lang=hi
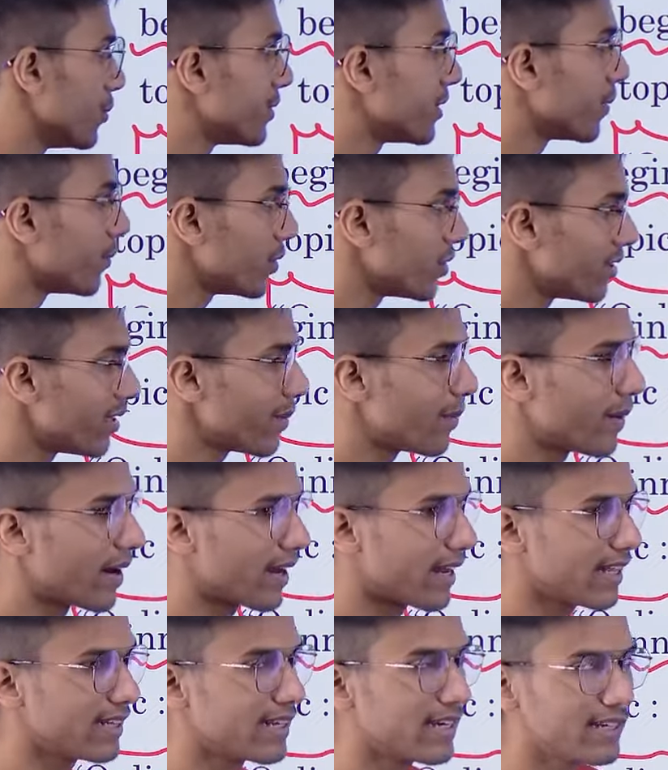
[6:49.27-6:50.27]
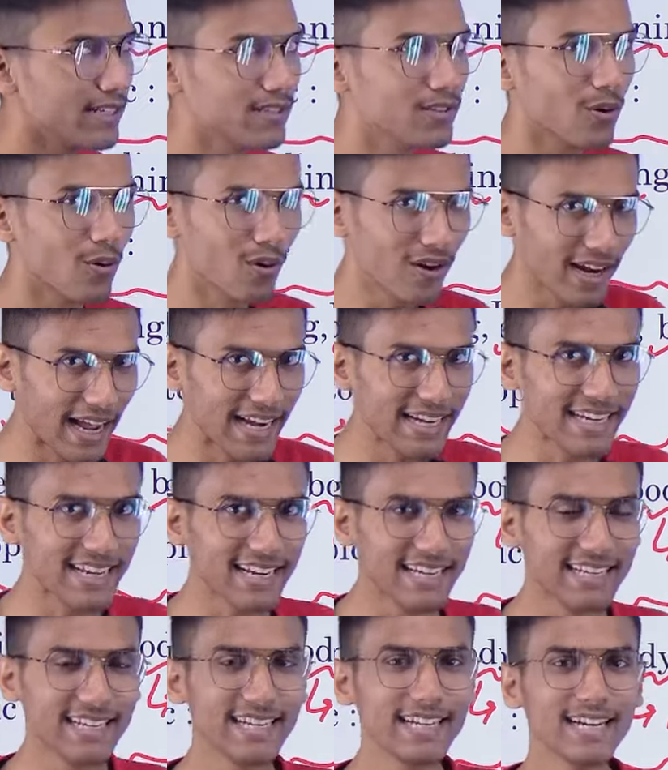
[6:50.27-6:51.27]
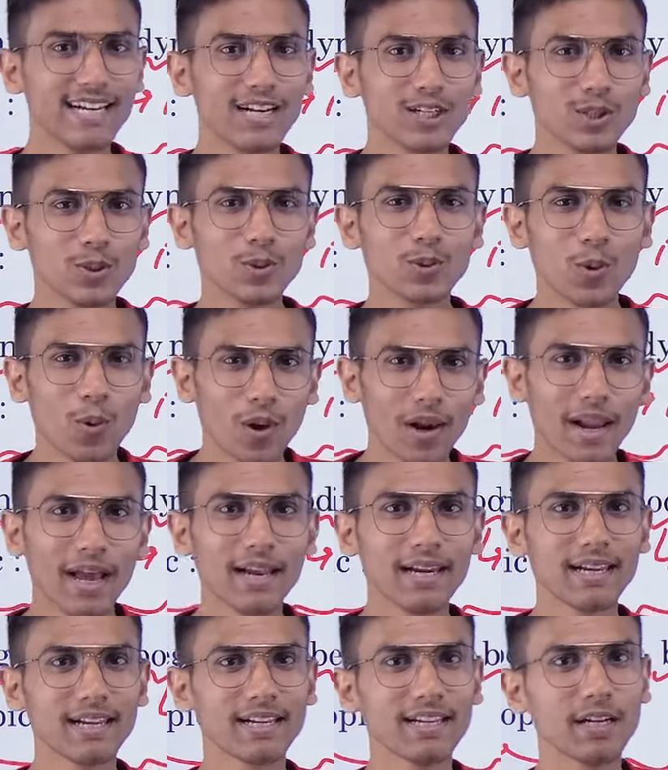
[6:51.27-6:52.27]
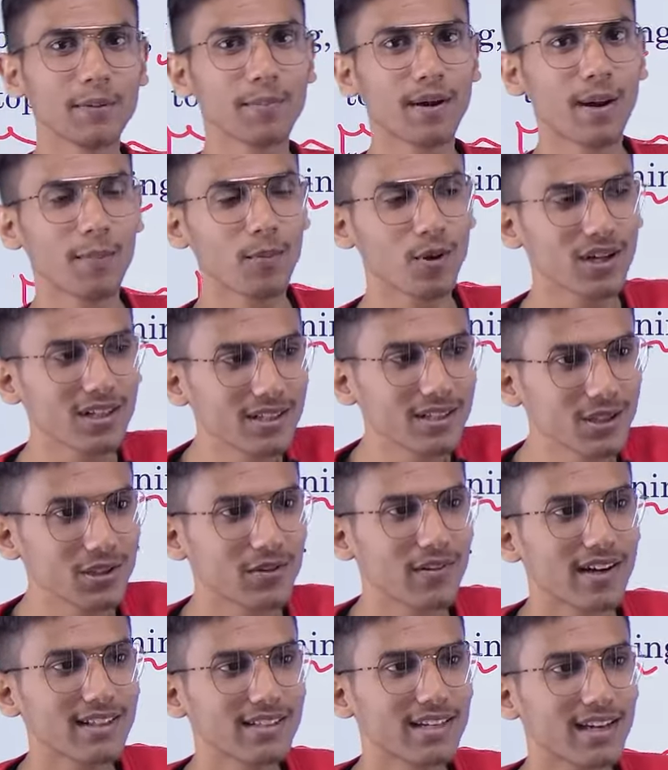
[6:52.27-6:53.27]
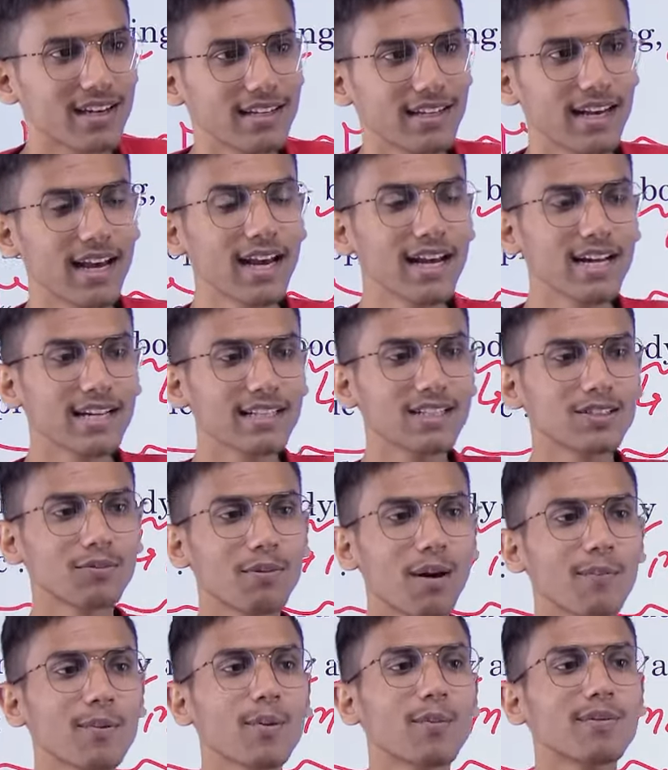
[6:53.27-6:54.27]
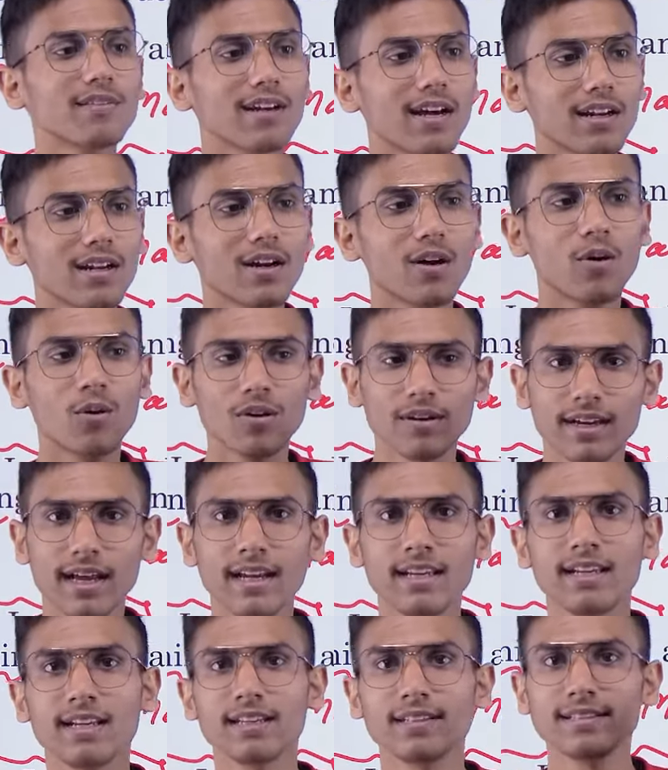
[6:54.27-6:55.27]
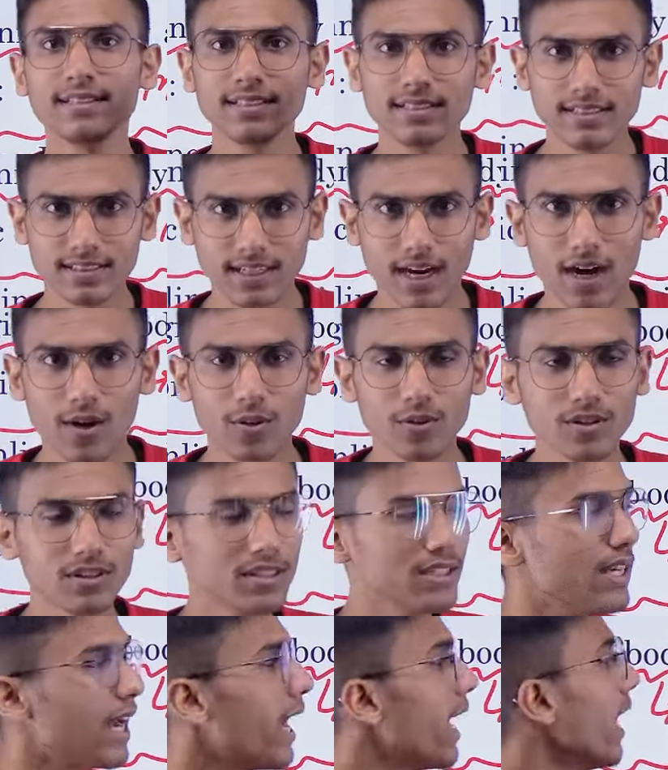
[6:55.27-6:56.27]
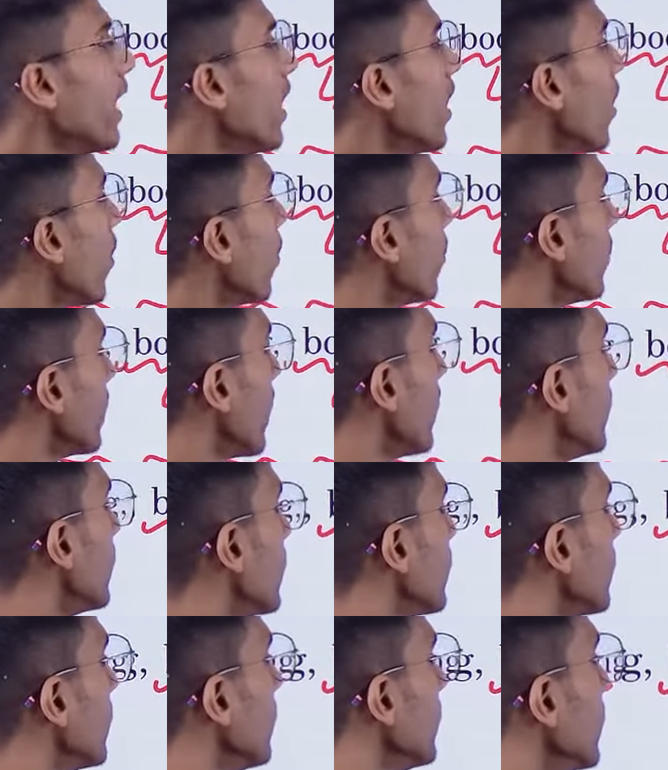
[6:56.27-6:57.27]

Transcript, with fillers: से मुझसे पढ़ रहे हैं दैट इज़ ऑनलाइन लर्निंग तो उस ऑनलाइन लर्निंग पर आपको अच्छी शुरुआत करनी है जिसमें आपको बताना है ऑनलाइन लर्निंग क्या होती है ऑनलाइन लर्निंग